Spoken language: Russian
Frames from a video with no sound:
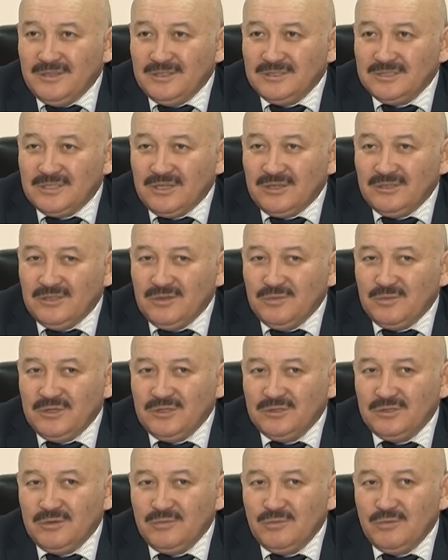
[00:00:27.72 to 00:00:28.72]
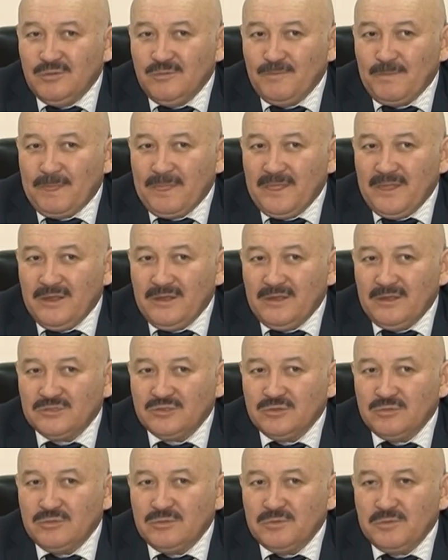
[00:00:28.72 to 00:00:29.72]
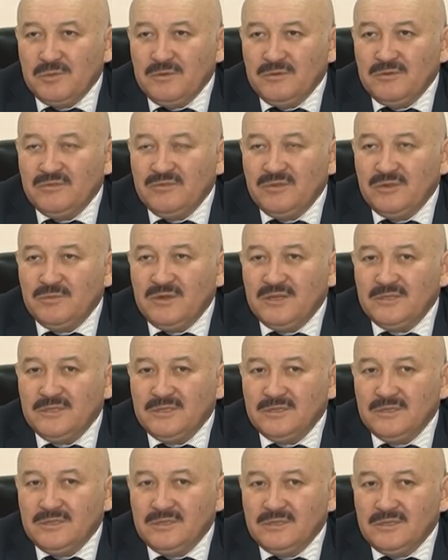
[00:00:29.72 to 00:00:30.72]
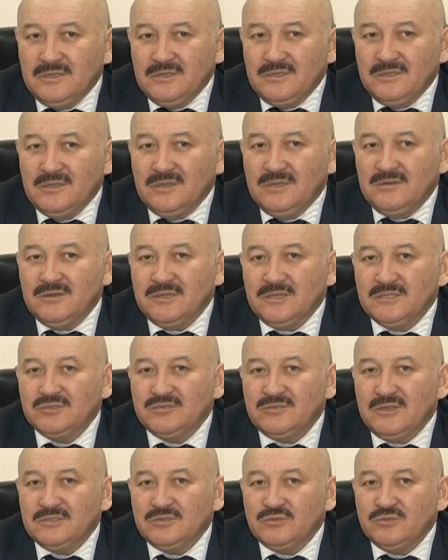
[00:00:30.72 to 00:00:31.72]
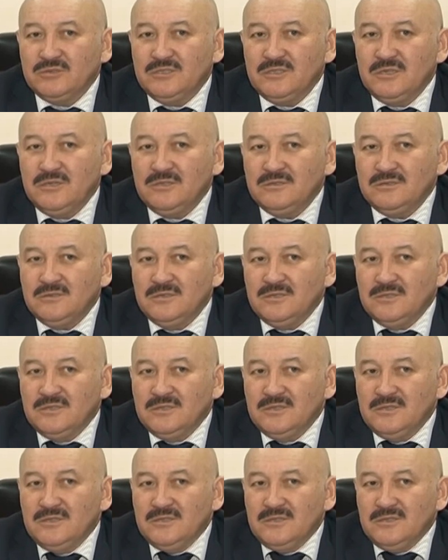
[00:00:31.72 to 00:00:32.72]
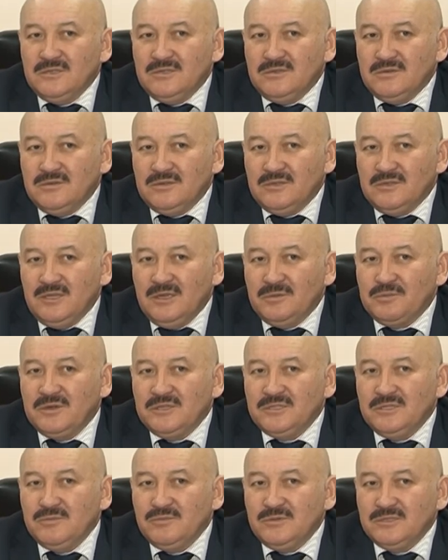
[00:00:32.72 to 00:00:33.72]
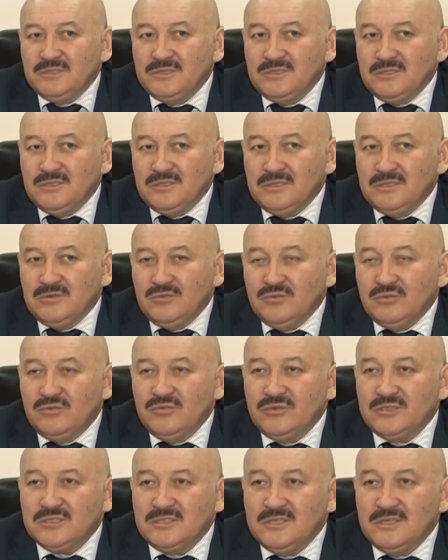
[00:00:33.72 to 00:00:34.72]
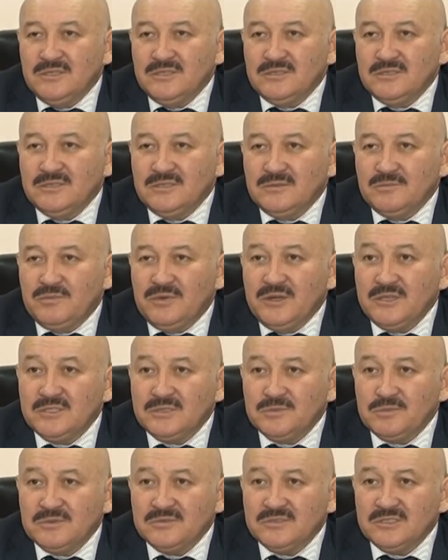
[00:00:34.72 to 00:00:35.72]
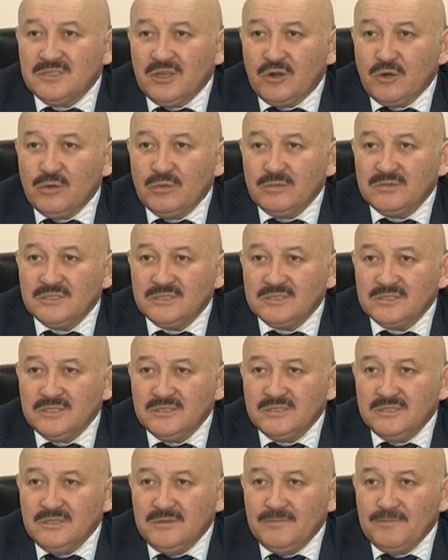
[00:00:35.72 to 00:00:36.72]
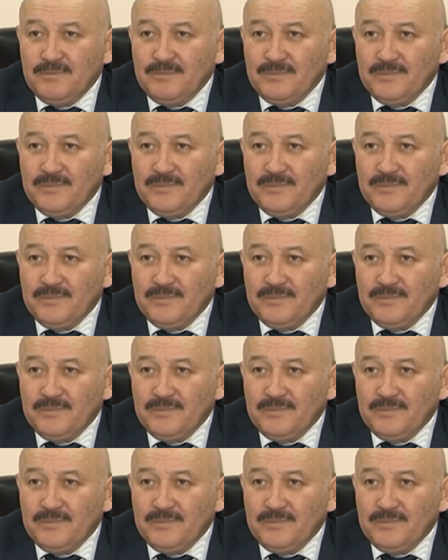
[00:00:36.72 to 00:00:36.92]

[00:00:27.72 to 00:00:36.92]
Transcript: страны. Поэтому особое внимание глава государства уделил э, необходимости утверждения принципа здорового жизни,